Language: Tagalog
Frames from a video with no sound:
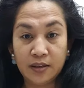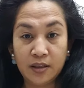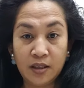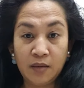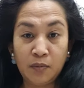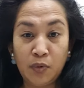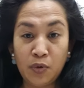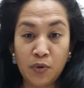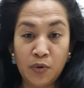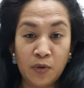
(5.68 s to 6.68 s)
ang
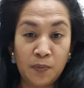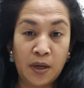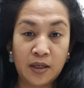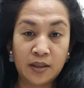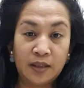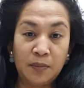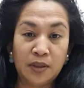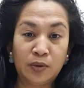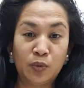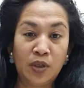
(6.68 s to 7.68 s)
buhok ko, parang damit
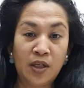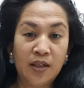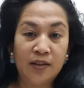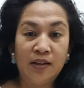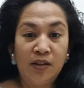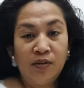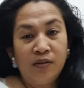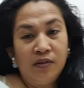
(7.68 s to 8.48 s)
ko na lang din. Huh?